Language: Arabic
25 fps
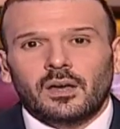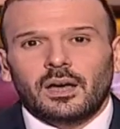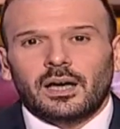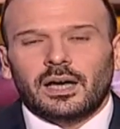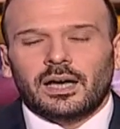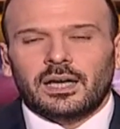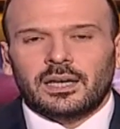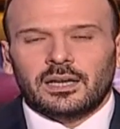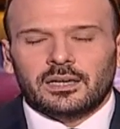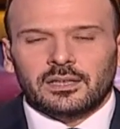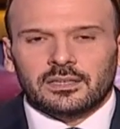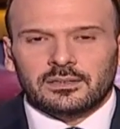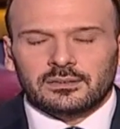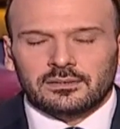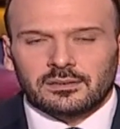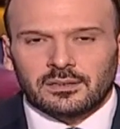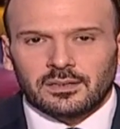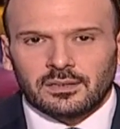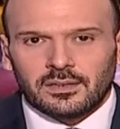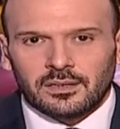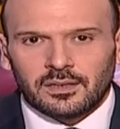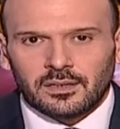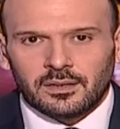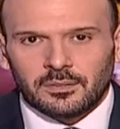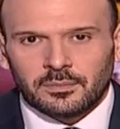
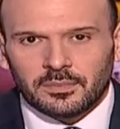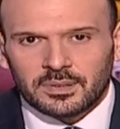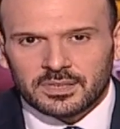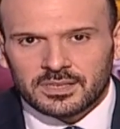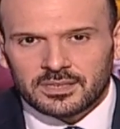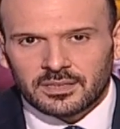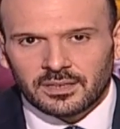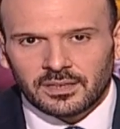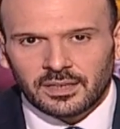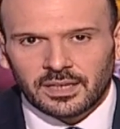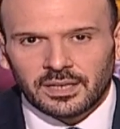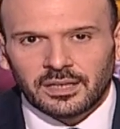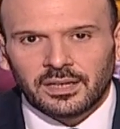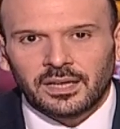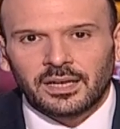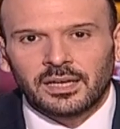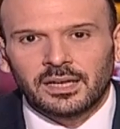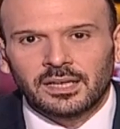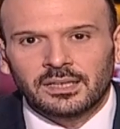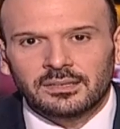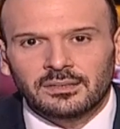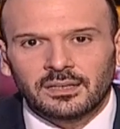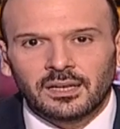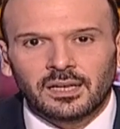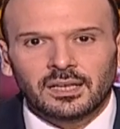أعلنت مصر
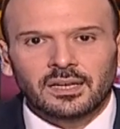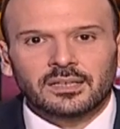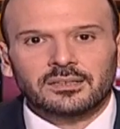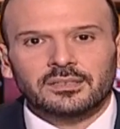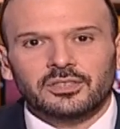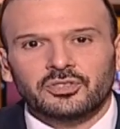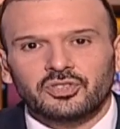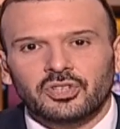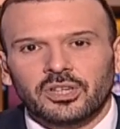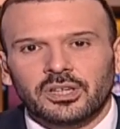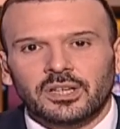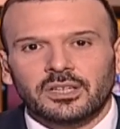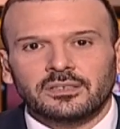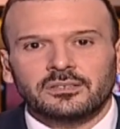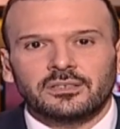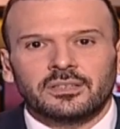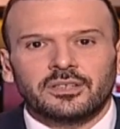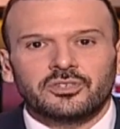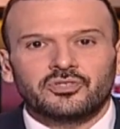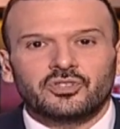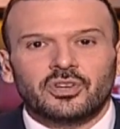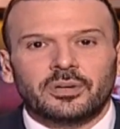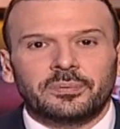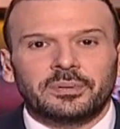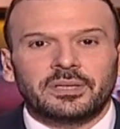أنها تلقت إشارات
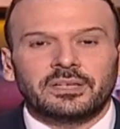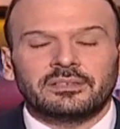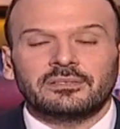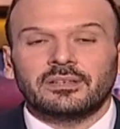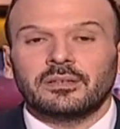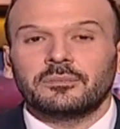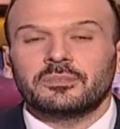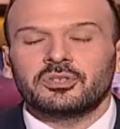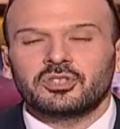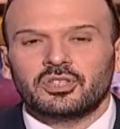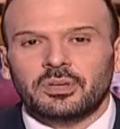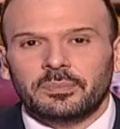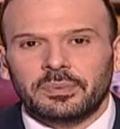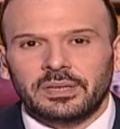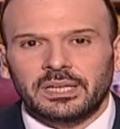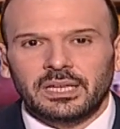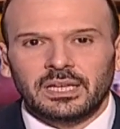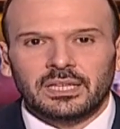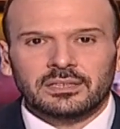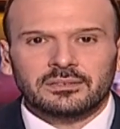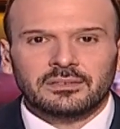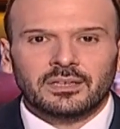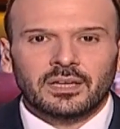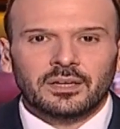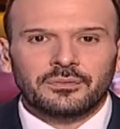إيجابية من جميع
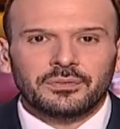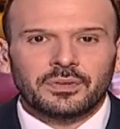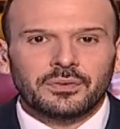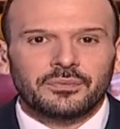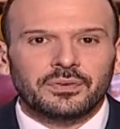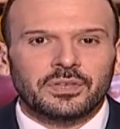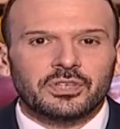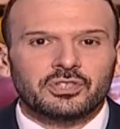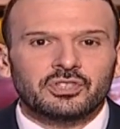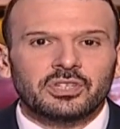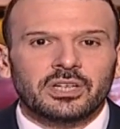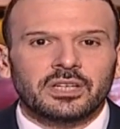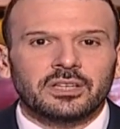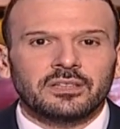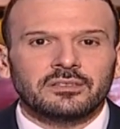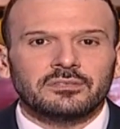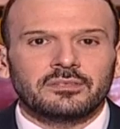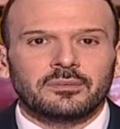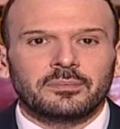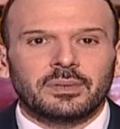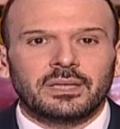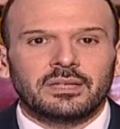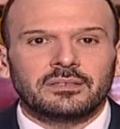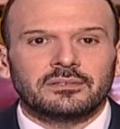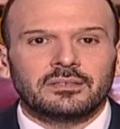الأطراف في شأن
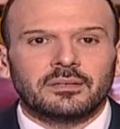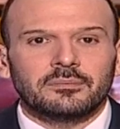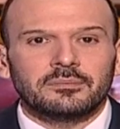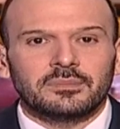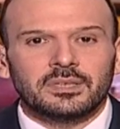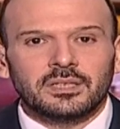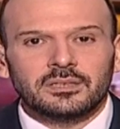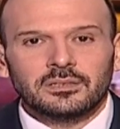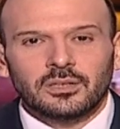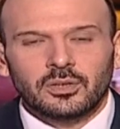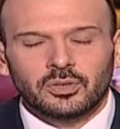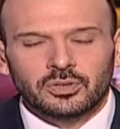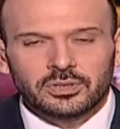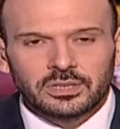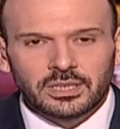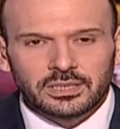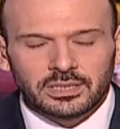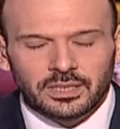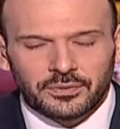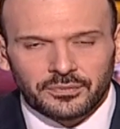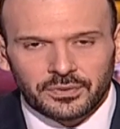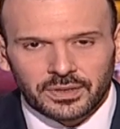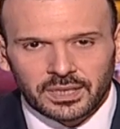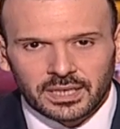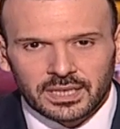احتمال تمديد الهدنة
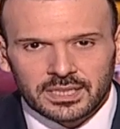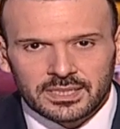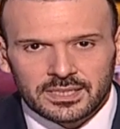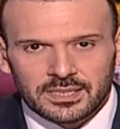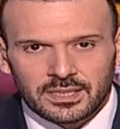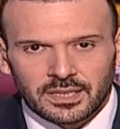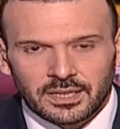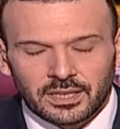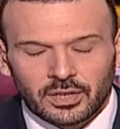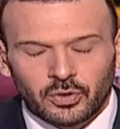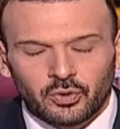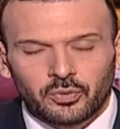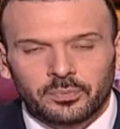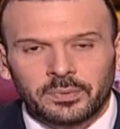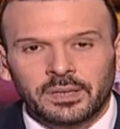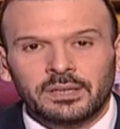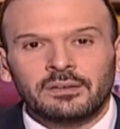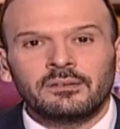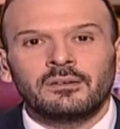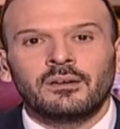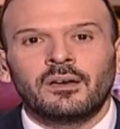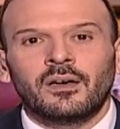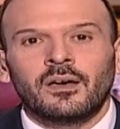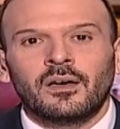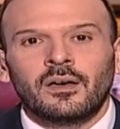في غزة
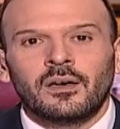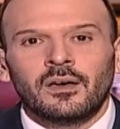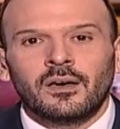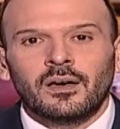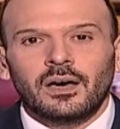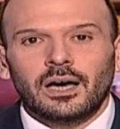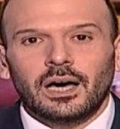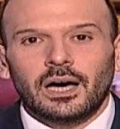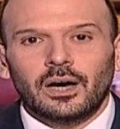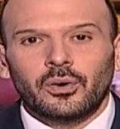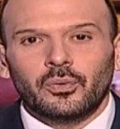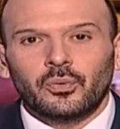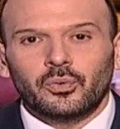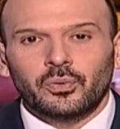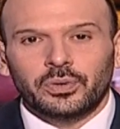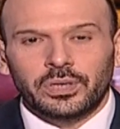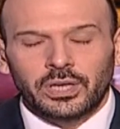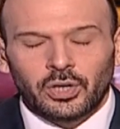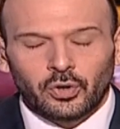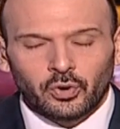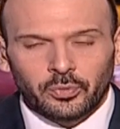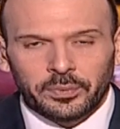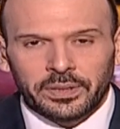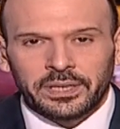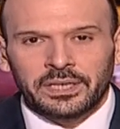يوما أو
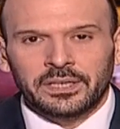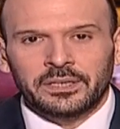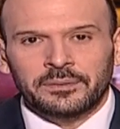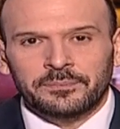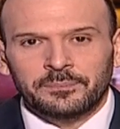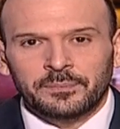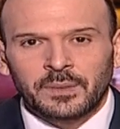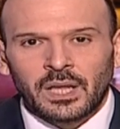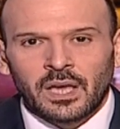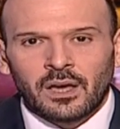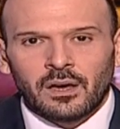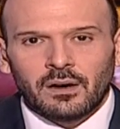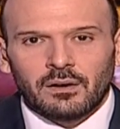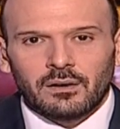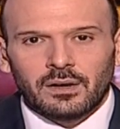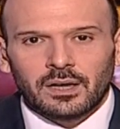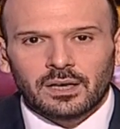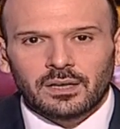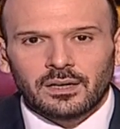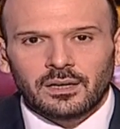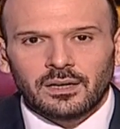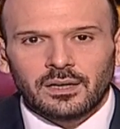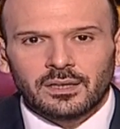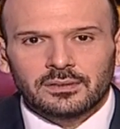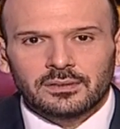يومين وقال